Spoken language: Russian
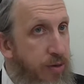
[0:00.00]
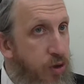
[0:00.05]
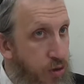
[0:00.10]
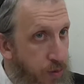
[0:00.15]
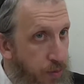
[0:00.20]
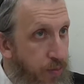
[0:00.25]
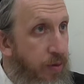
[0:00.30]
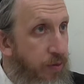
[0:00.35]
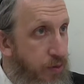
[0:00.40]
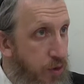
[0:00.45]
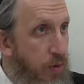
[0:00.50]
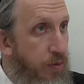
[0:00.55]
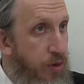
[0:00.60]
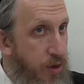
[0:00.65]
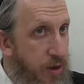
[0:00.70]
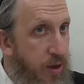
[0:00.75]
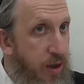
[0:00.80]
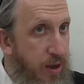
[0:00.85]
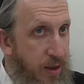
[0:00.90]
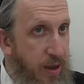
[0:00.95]
что был в том
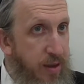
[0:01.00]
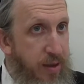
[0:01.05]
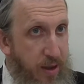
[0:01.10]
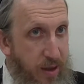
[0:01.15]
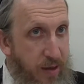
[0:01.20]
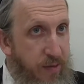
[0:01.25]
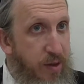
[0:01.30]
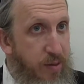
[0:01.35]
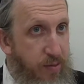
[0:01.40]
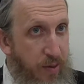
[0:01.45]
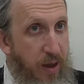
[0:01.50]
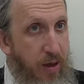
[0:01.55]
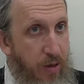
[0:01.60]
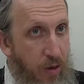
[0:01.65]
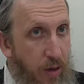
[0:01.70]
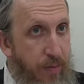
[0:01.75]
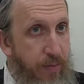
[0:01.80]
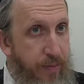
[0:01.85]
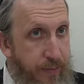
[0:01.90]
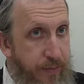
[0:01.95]
числе соответствие с
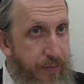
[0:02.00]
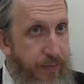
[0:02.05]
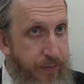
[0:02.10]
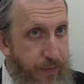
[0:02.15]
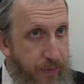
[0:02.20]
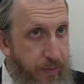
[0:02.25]
молоком.